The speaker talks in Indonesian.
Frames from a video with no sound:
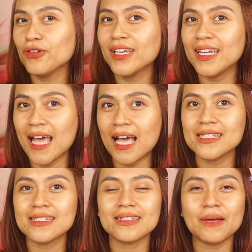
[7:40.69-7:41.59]
undur diri ya.
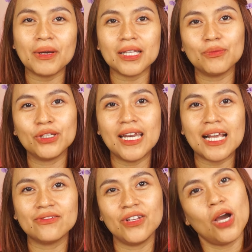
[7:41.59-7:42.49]
Sampai ketemu di
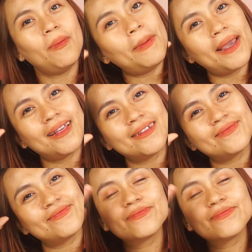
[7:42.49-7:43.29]
next video. Bye bye.